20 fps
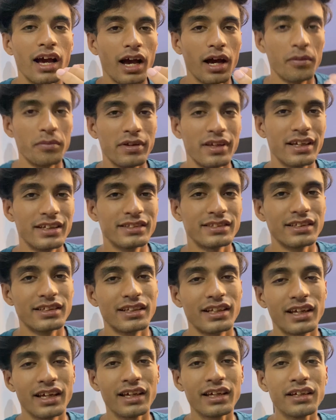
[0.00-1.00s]
अब ये सीन
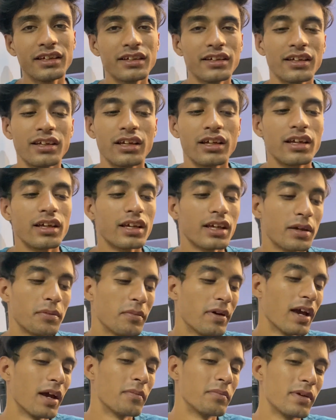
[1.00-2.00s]
है तो
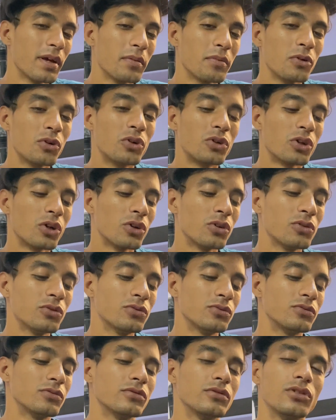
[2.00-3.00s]
मैं अभी अभी उठा हूँ
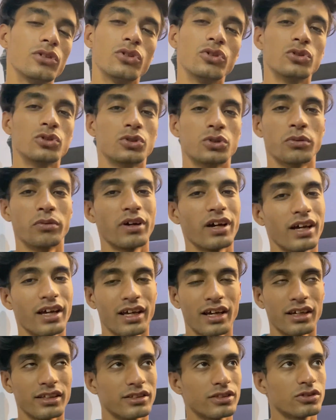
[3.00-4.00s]
सुबह
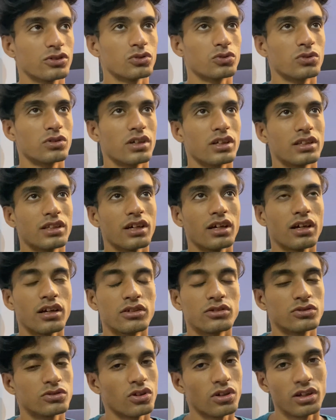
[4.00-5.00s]
आया तो सो गया था
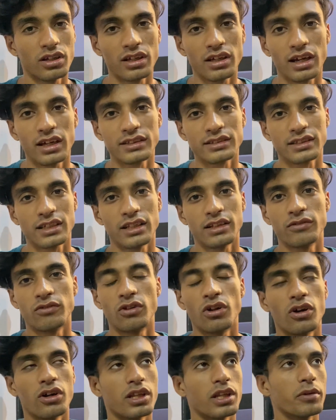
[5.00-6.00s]
सॉरी गाइस कल
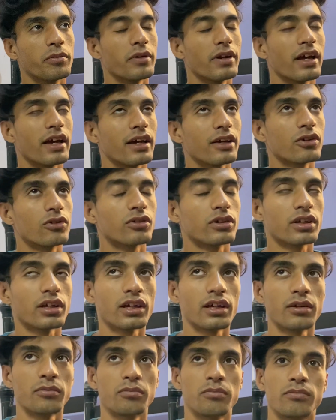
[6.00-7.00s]
व्लॉग नहीं बनाया क्योंकि
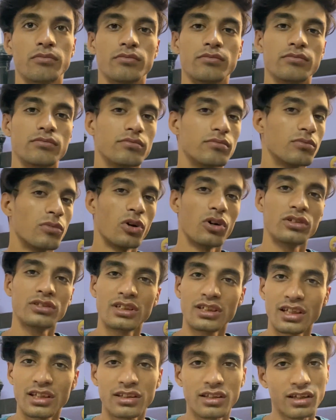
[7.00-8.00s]
बहुत
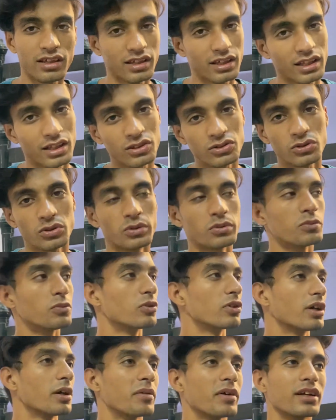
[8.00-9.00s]
ज़्यादा थक गया था स्विमिंग
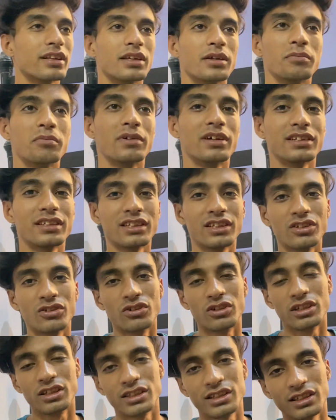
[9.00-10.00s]
पूल के बाद हिम्मत ही नहीं हो
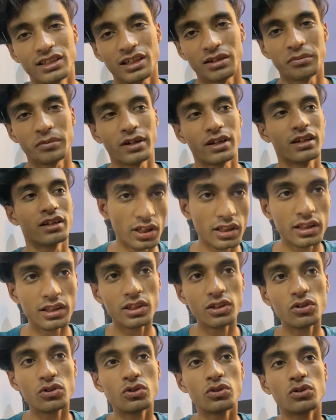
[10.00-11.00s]
रही थी कि मैं
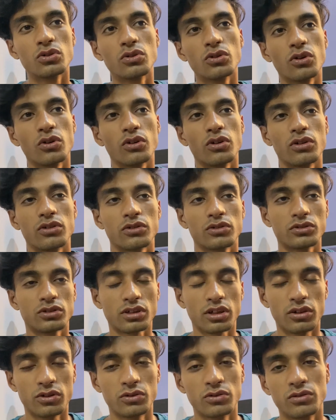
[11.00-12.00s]
जल्दी उठूँ और कुछ
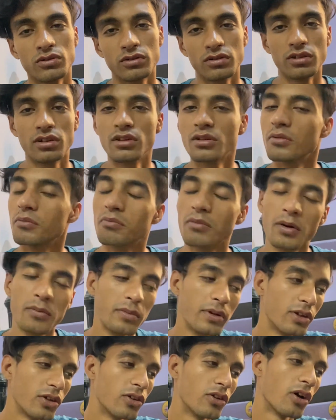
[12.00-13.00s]
करूँ मैं
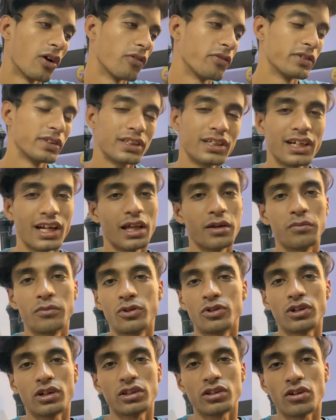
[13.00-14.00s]
बिल्कुल ऑफिस के टाइम पर
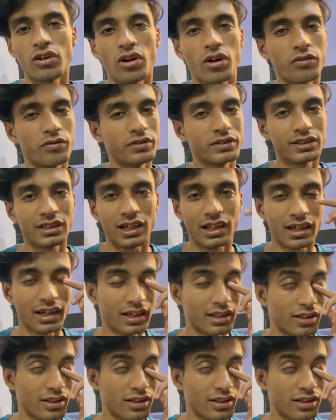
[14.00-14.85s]
उठा था और ऑफिस चला गया